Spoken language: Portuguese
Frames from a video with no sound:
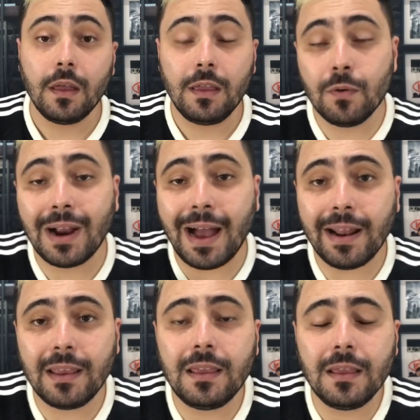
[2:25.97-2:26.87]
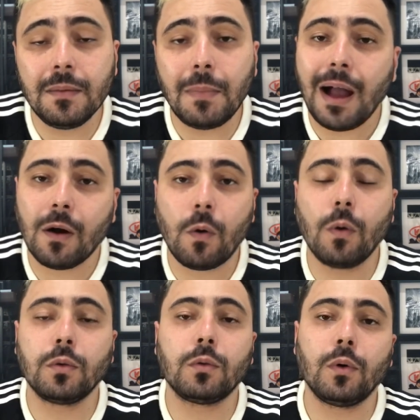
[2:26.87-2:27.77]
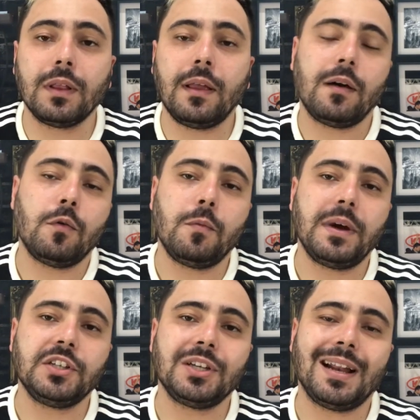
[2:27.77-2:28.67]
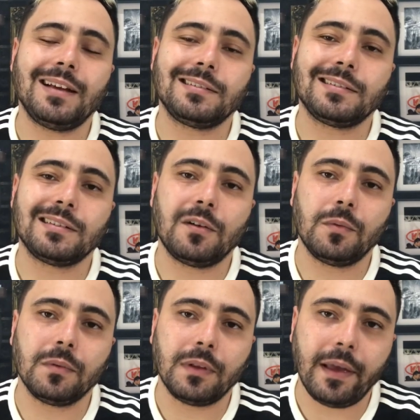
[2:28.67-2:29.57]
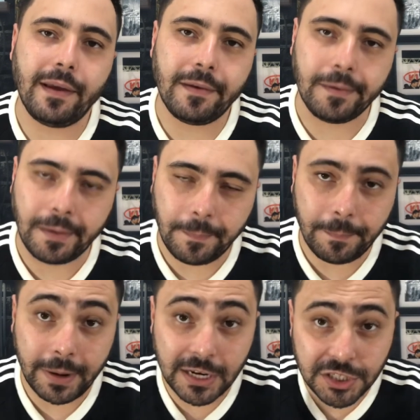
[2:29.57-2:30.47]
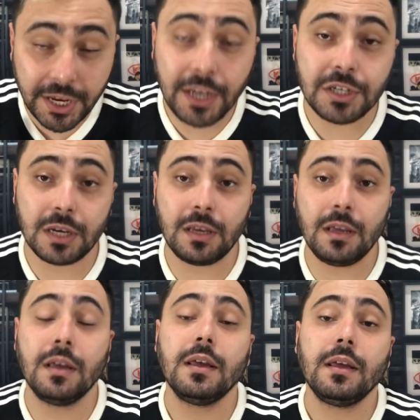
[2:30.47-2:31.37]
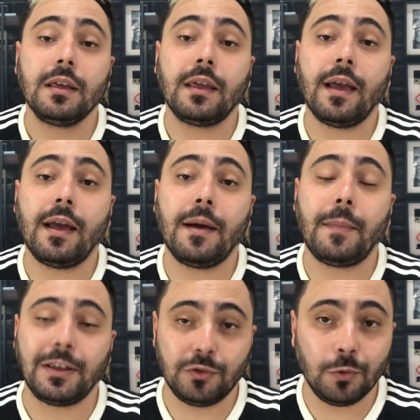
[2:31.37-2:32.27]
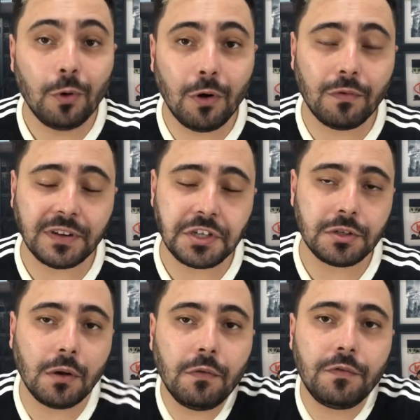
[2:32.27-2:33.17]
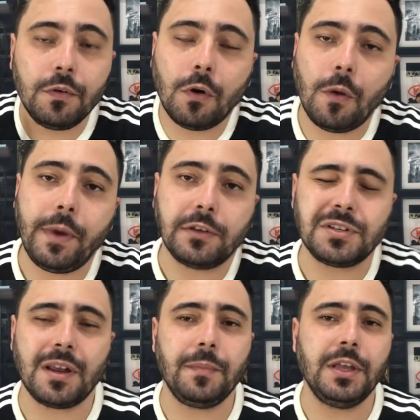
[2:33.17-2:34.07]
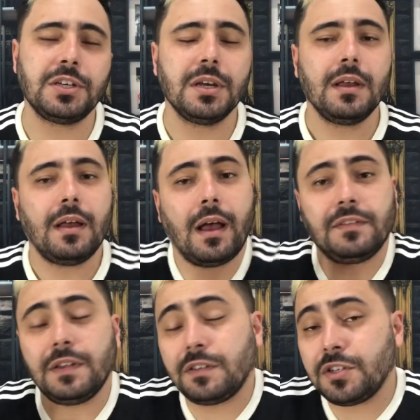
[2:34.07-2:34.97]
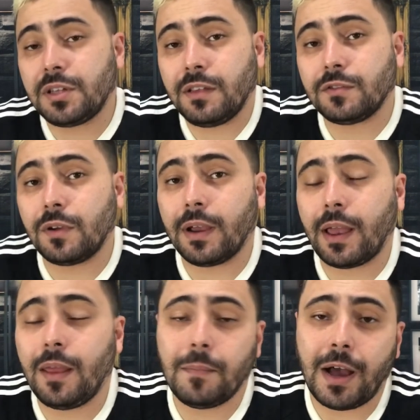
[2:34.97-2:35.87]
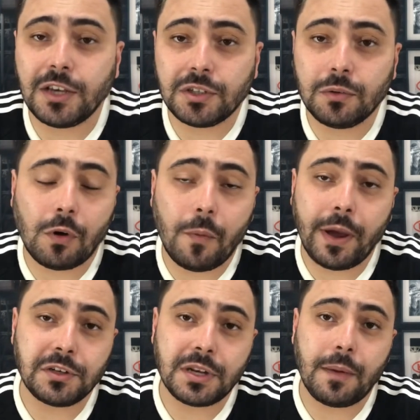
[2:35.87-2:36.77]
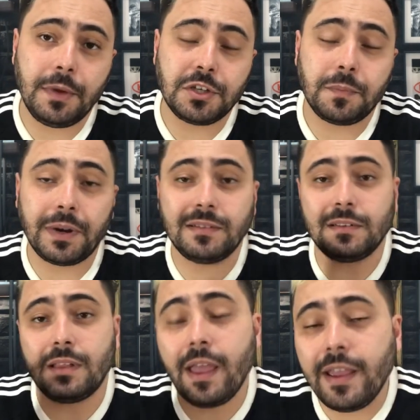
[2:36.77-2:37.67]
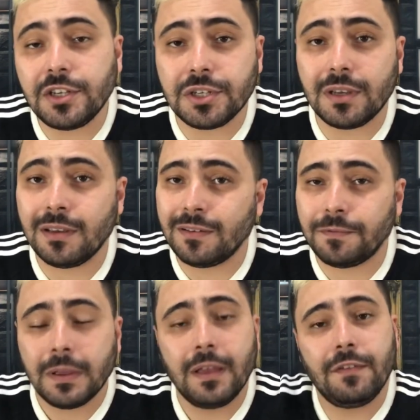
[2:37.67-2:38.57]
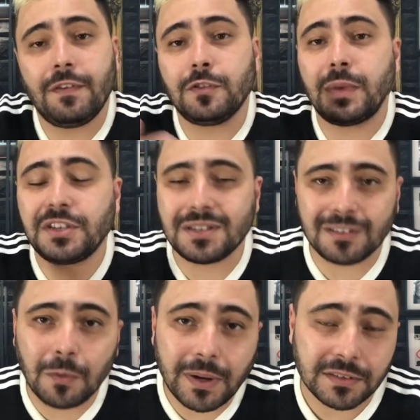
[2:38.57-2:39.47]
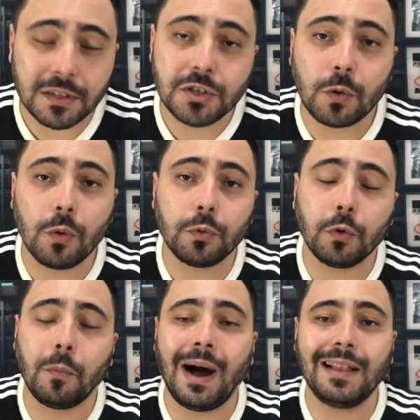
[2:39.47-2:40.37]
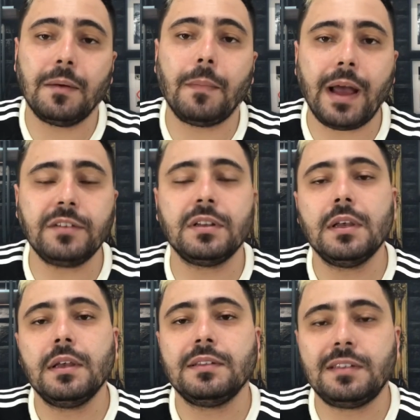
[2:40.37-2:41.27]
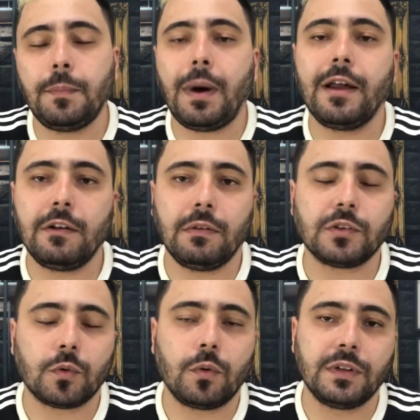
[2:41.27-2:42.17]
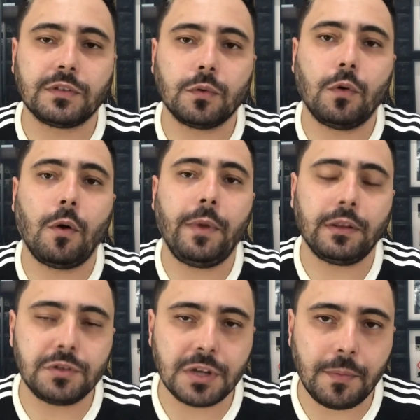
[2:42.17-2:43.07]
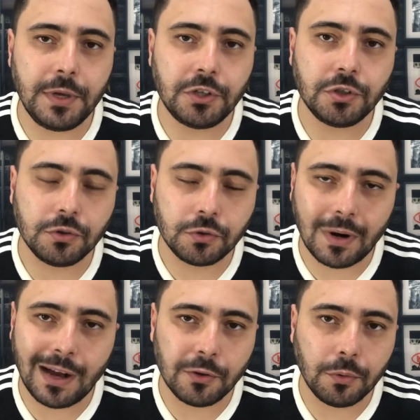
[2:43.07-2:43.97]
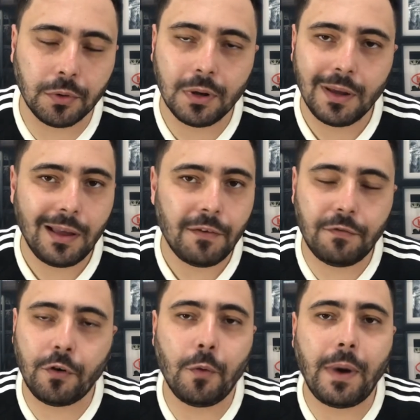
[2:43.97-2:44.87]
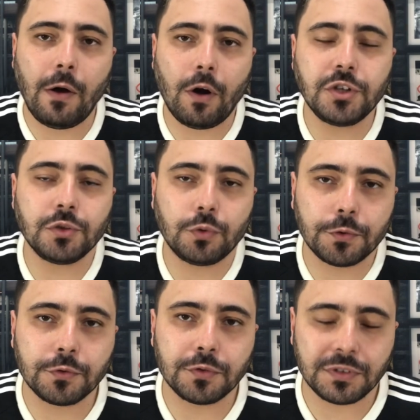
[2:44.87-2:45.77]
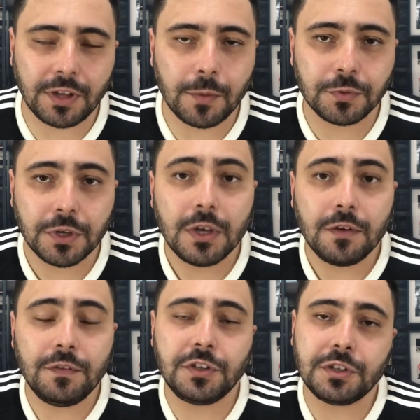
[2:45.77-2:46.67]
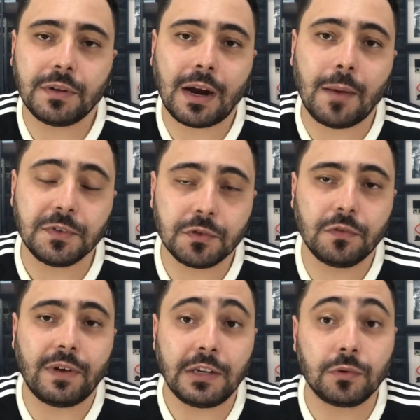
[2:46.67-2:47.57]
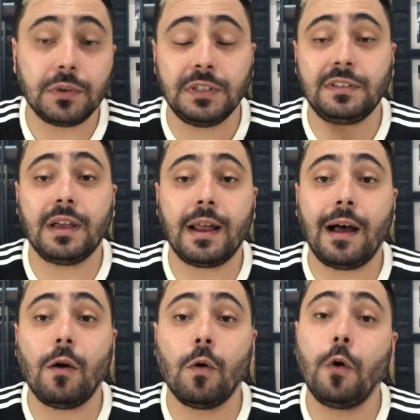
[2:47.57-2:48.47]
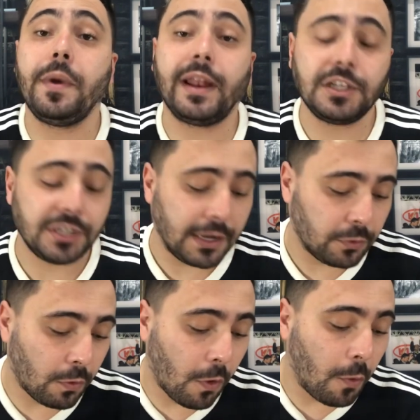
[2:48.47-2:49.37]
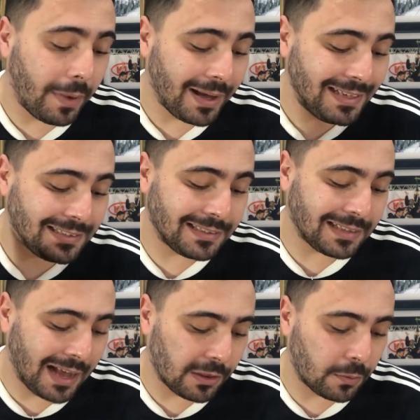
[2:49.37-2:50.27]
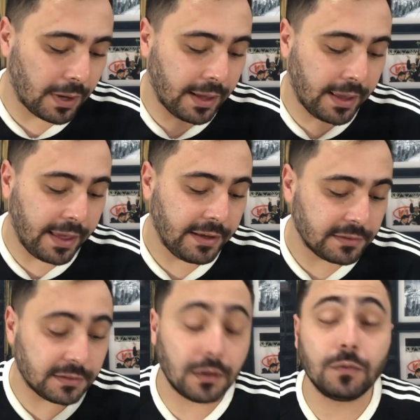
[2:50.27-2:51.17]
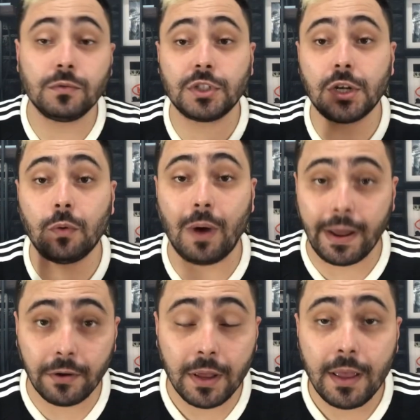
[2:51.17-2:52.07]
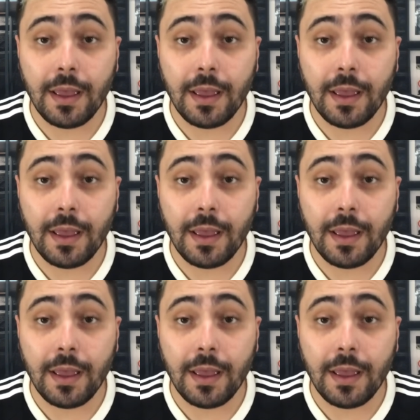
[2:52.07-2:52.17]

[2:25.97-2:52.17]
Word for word: E um cara que marcou toda uma geração, né? Pra gente aqui que é mais novo, a gente não viu o Roberto Dinamite às vezes a gente tem só aquela imagem do Roberto Dinamite presidente, que fez uma gestão bastante conturbada, mas separando as coisas, o Roberto Dinamite jogador foi o maior de todos os tempos vestindo a camisa do Vasco e será homenageado com uma estátua em São Januário.